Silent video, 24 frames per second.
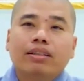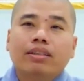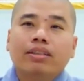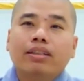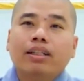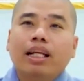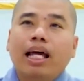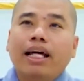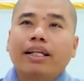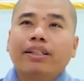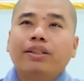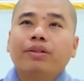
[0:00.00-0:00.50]

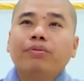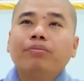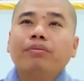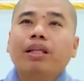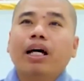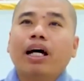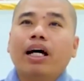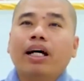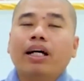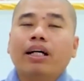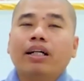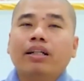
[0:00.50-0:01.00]
Tương lai chúng
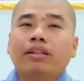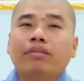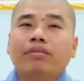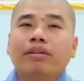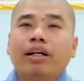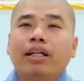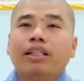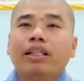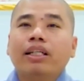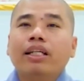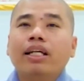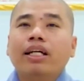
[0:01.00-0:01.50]
ta
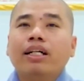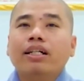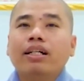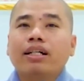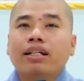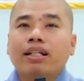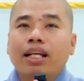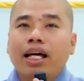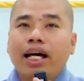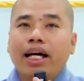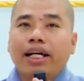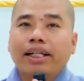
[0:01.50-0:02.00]
về thế giới
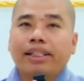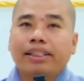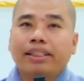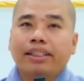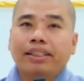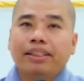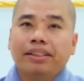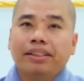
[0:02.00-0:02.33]
cực lạc,